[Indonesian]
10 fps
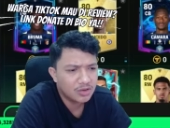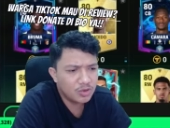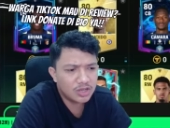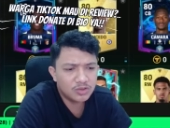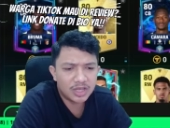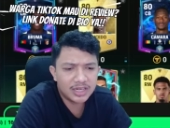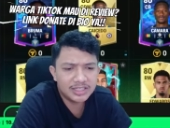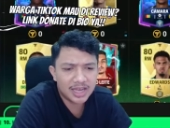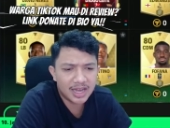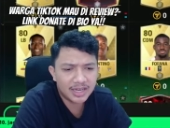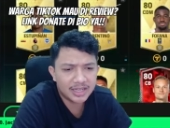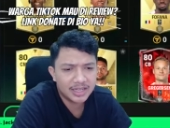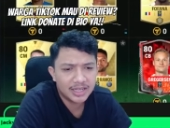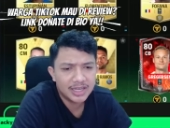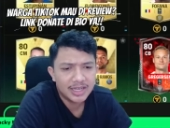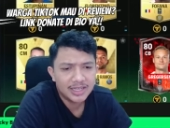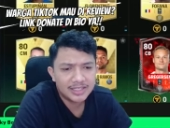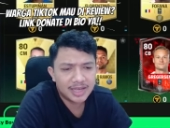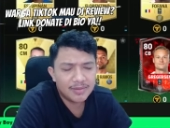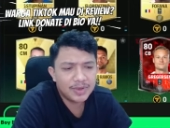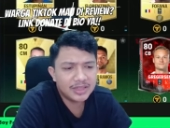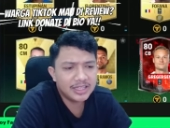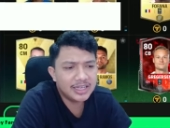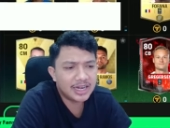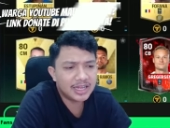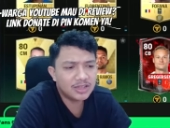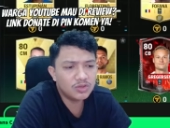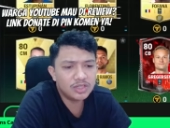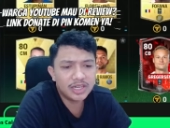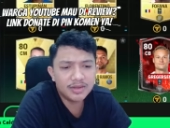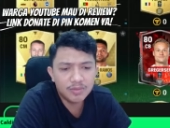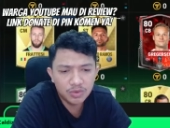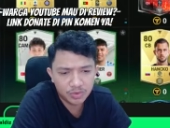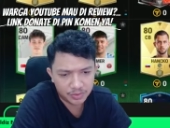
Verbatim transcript: udah susah dicari. Sampai 300 ribu.